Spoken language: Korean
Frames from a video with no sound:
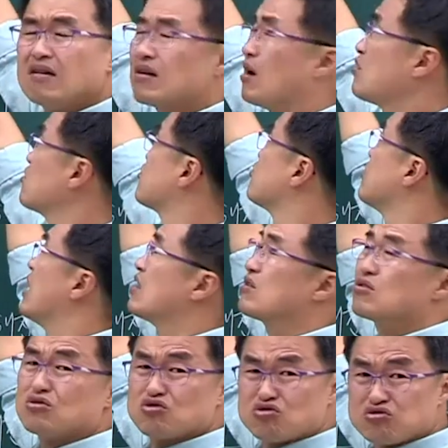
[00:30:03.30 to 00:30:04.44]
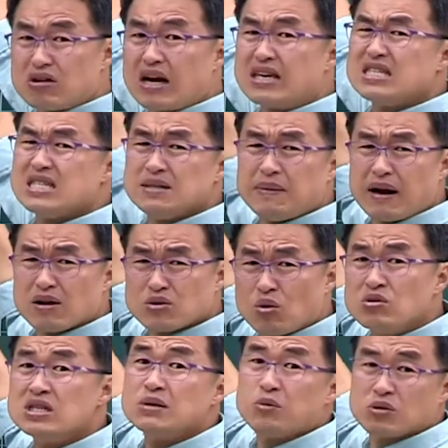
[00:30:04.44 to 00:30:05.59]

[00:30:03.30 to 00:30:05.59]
결국 중앙, 중앙이 지방을 통제를